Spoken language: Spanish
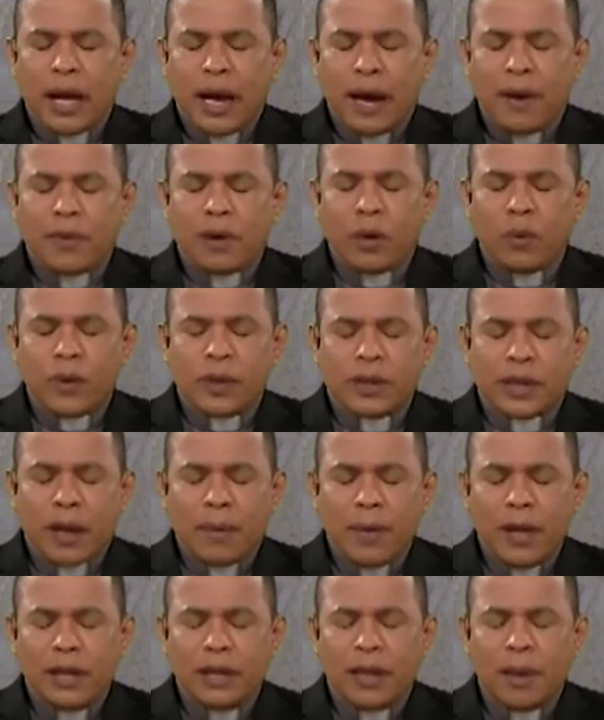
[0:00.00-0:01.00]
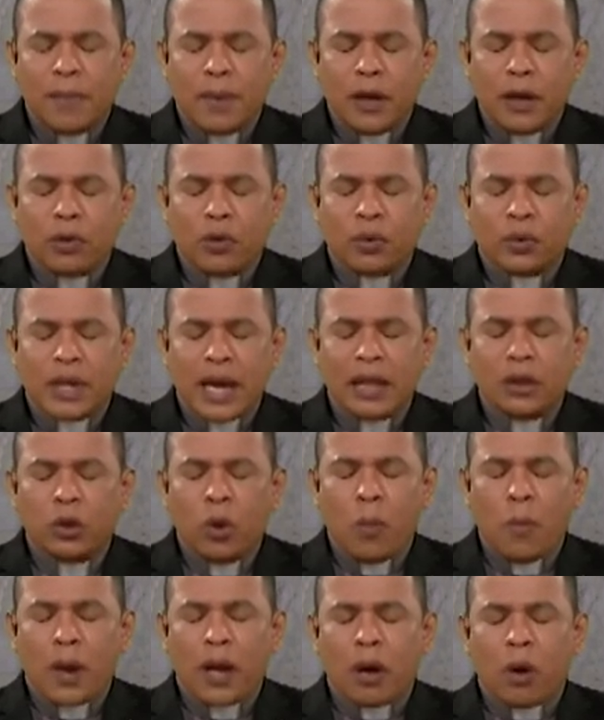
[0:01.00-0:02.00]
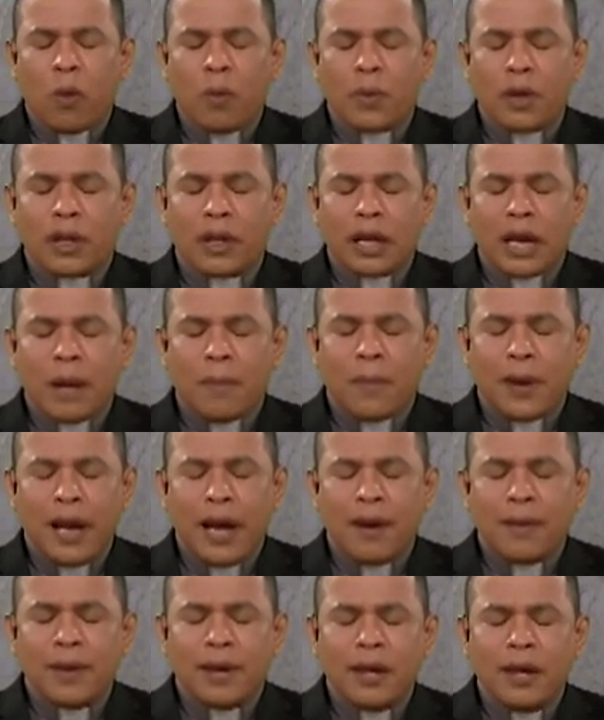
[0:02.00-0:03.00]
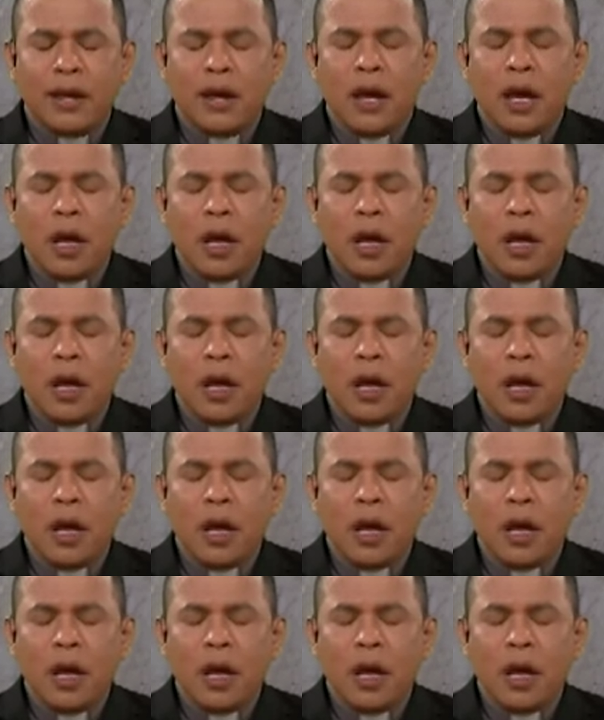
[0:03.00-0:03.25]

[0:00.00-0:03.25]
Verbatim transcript: Abre nuestra mente, Espíritu Santo, para comprender la palabra,